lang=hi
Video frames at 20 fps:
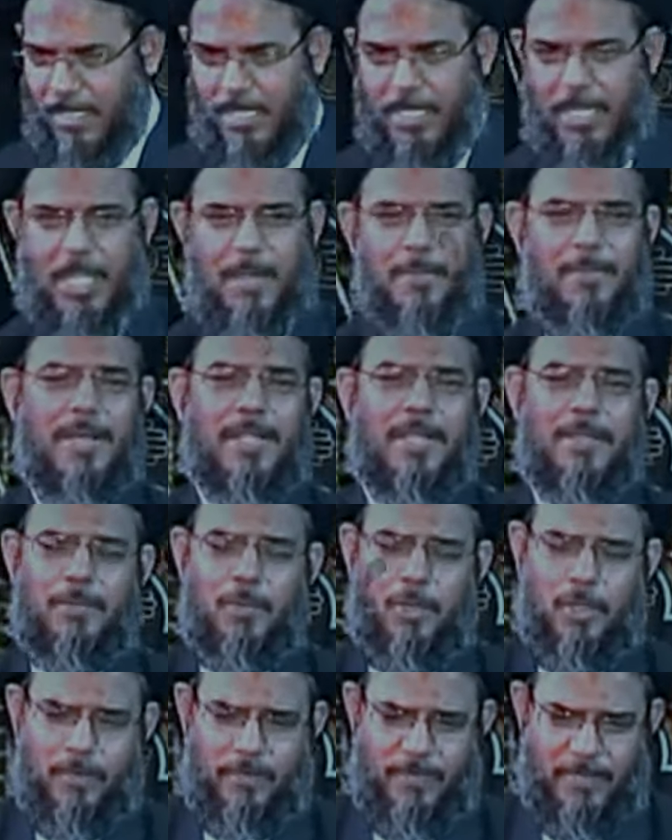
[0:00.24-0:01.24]
ये हमारे
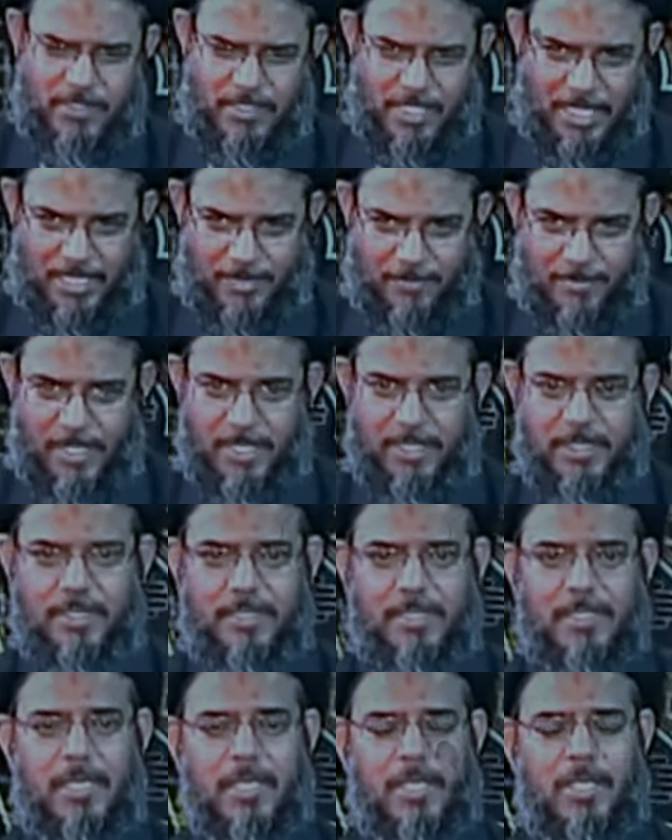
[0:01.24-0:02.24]
मौलवी साहिबान
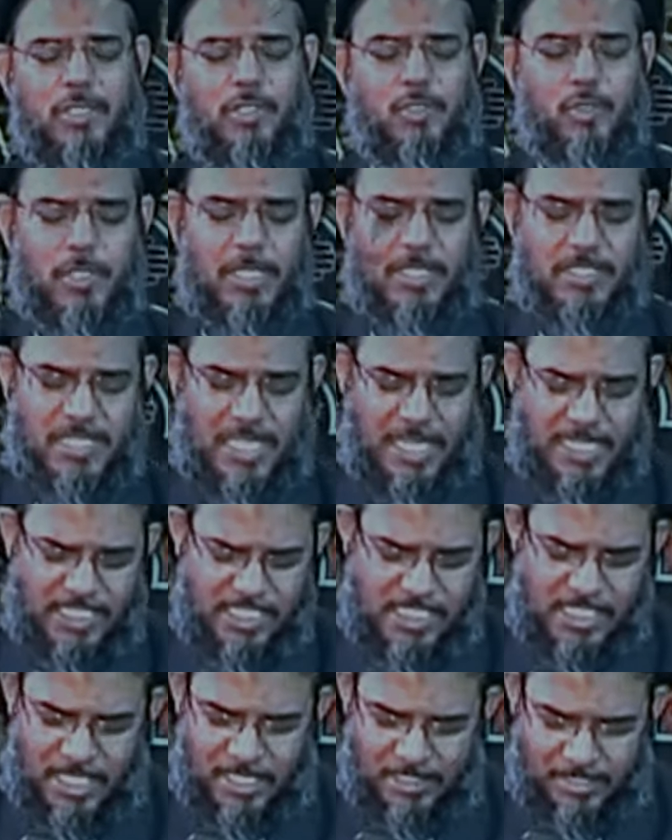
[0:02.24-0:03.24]
जो ना
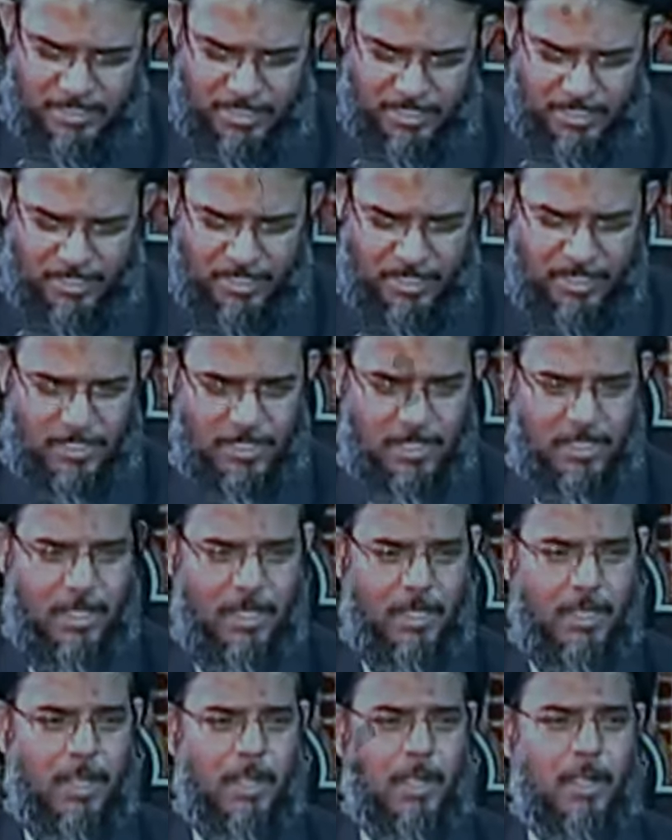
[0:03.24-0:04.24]
साइंस जानते हैं
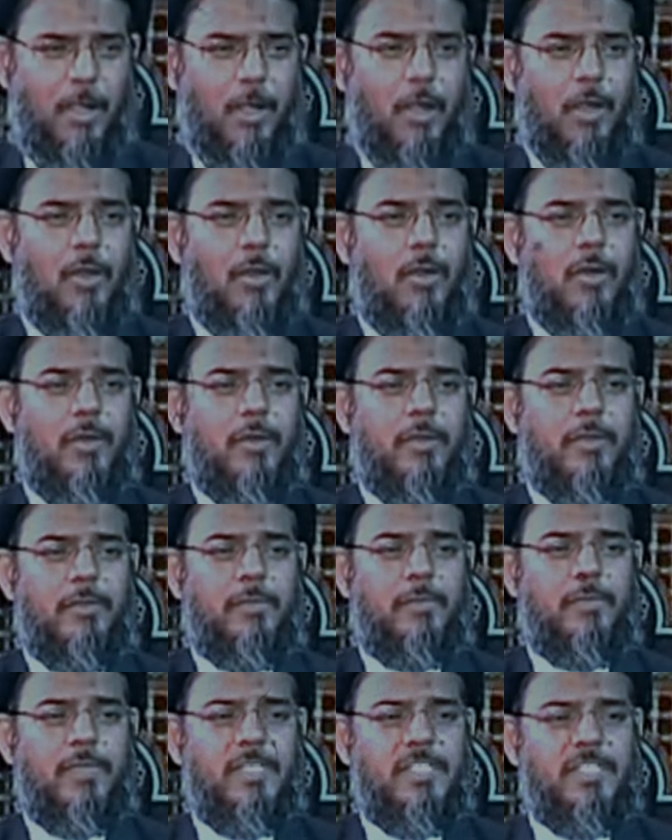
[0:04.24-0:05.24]

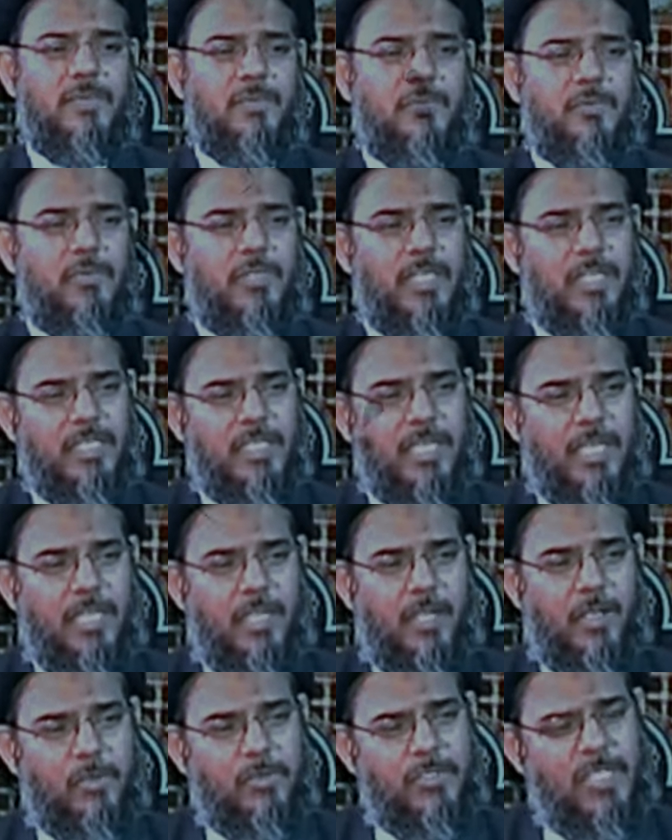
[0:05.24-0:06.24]
और मजबूरन कह
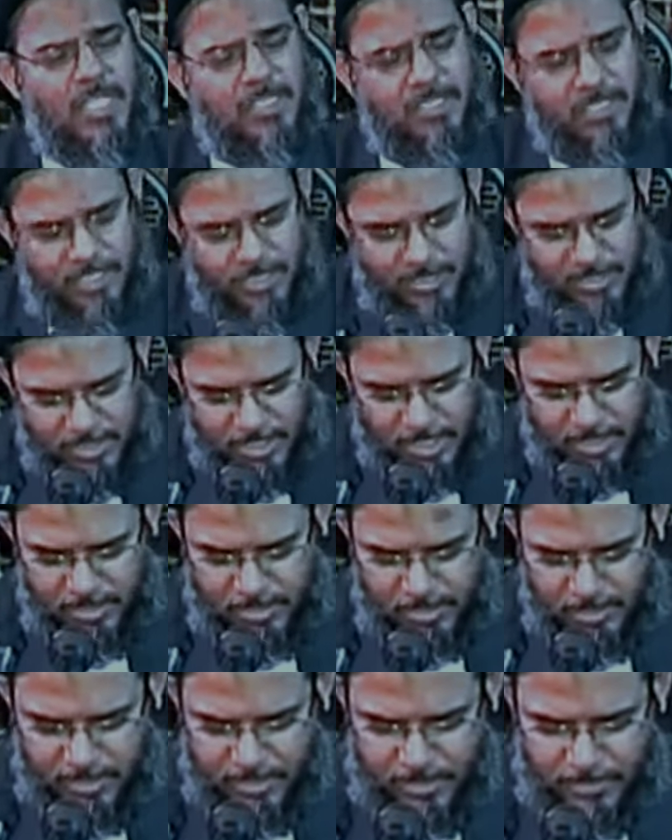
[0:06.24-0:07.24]
रहा हूँ ना दीन
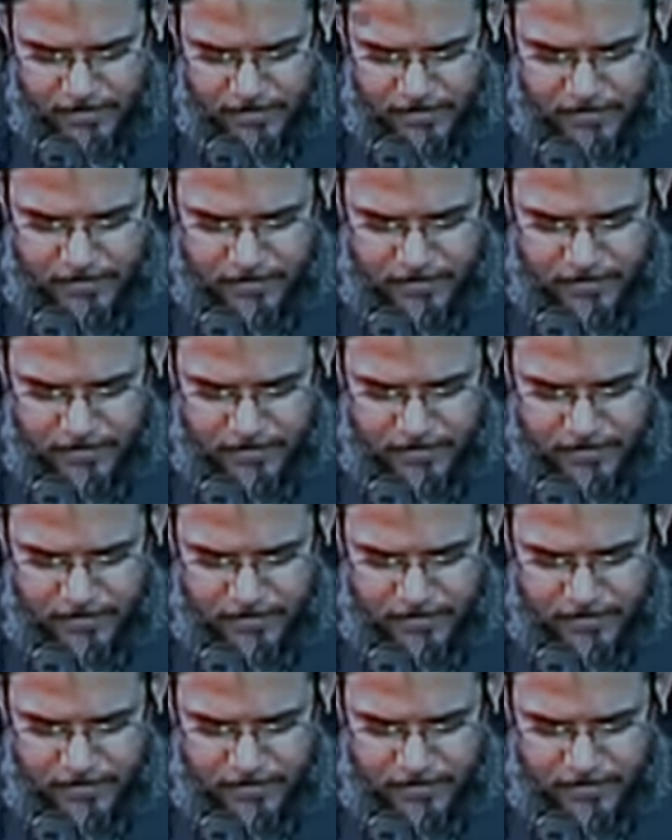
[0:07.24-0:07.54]
जानते हैं